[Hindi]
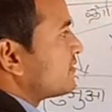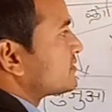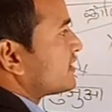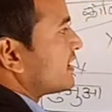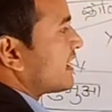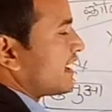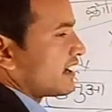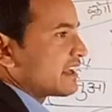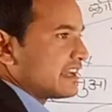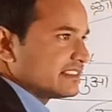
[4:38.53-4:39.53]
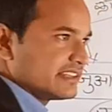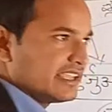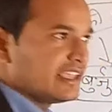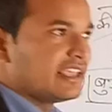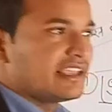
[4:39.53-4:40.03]
है उसने क्या है क्रांति
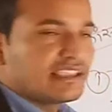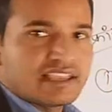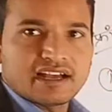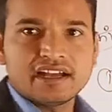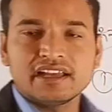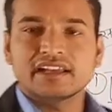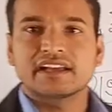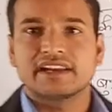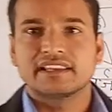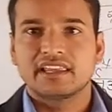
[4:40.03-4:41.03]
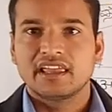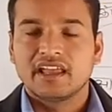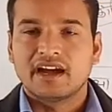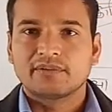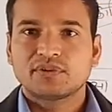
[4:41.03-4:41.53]
यहाँ करी थी
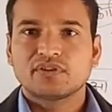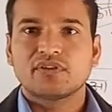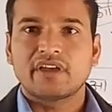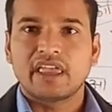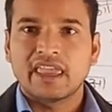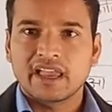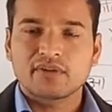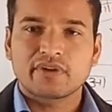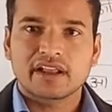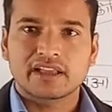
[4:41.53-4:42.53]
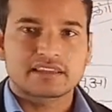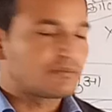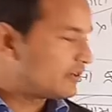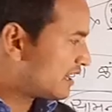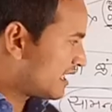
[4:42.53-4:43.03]
अब देखो एक वर्ग खत्म
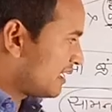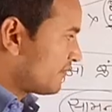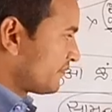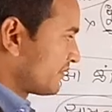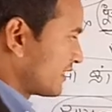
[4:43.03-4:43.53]
होगा यहाँ